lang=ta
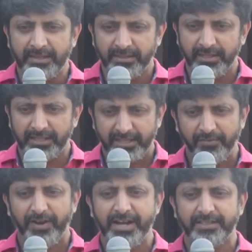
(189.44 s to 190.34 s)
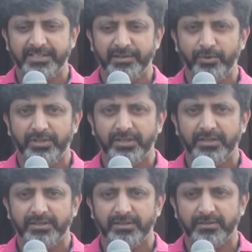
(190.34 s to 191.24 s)
அந்த அதையே எடுத்து செய்யும்போது
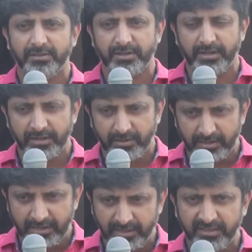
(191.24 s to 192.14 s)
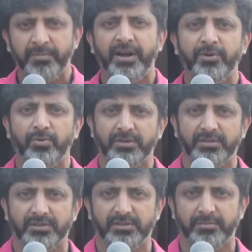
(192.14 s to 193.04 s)
அழுத்தமான ஒரு
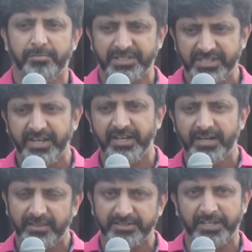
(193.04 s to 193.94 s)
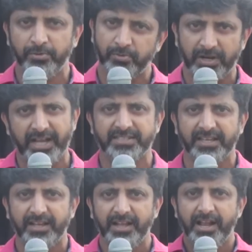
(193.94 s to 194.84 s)
பிரச்சனைகளை எடுத்து செய்யணும்னு ஒரு
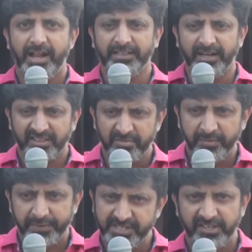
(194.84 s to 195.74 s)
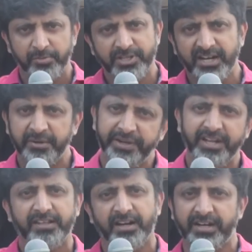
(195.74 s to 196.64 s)
ஆசை அந்த அழுத்தமான பிரச்சனை எடுத்துக்கும்போது
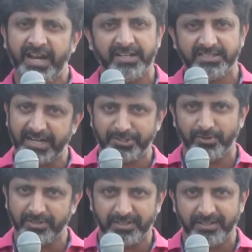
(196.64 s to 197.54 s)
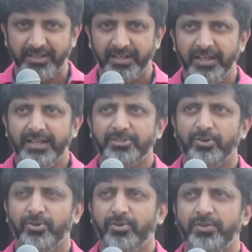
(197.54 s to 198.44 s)
ஆட்டோமேட்டிக்காக அதுக்கான டைலாக்ஸ் கிடச்சிரும் அதுக்கு
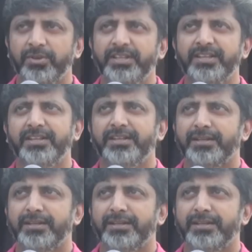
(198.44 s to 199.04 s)
ஸோ இது வந்து